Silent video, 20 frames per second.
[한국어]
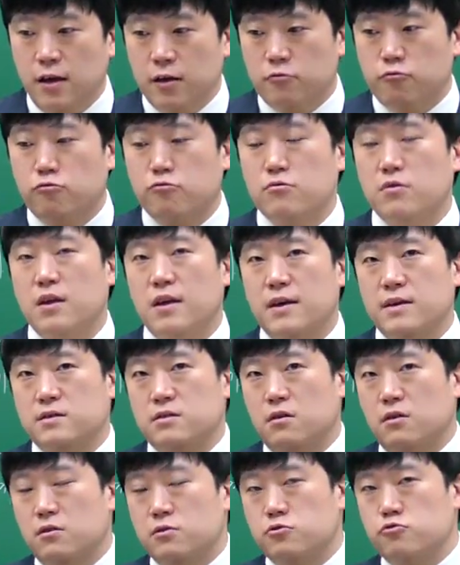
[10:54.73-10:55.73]

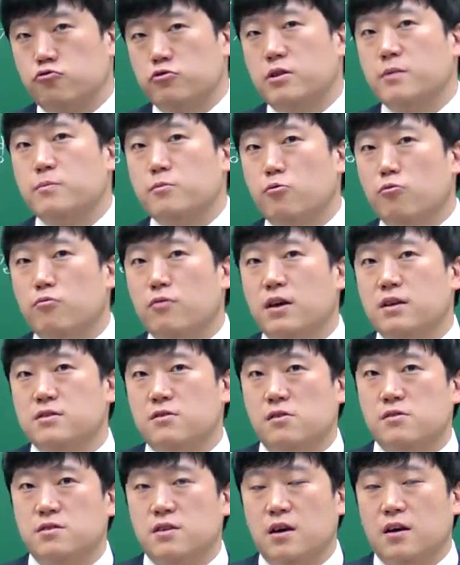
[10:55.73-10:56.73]
국내에서 수입 통관
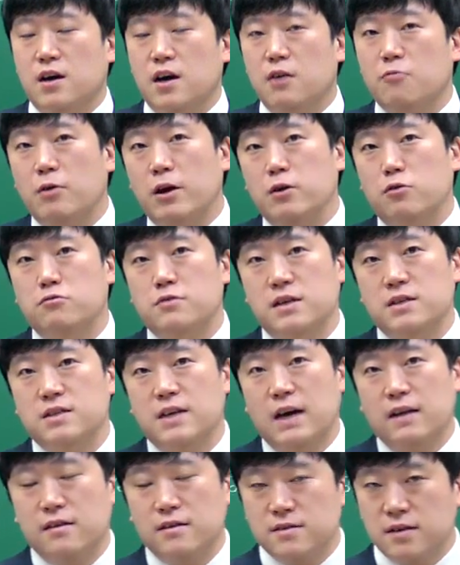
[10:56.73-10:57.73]
절차가 완료되지
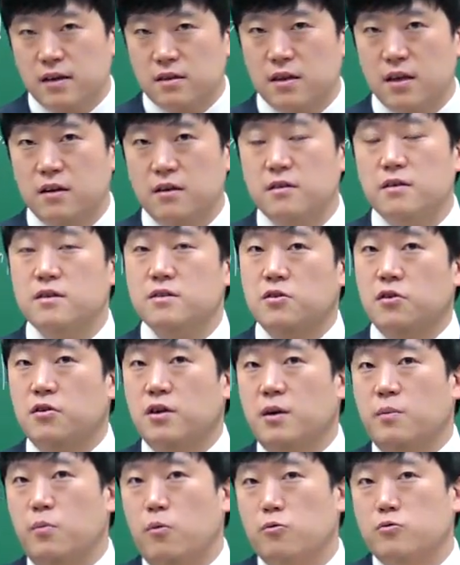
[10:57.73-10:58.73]
않은 상태를
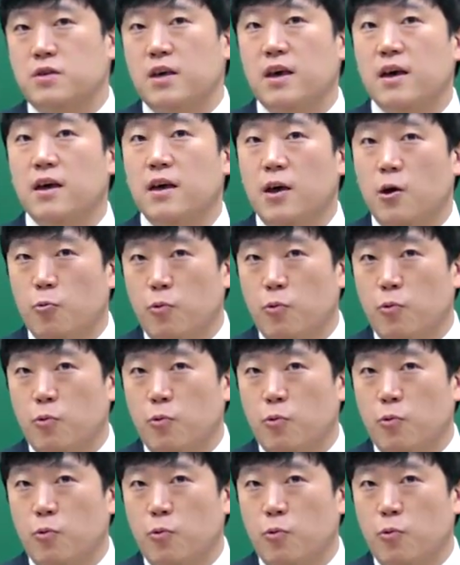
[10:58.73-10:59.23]
저희가 보세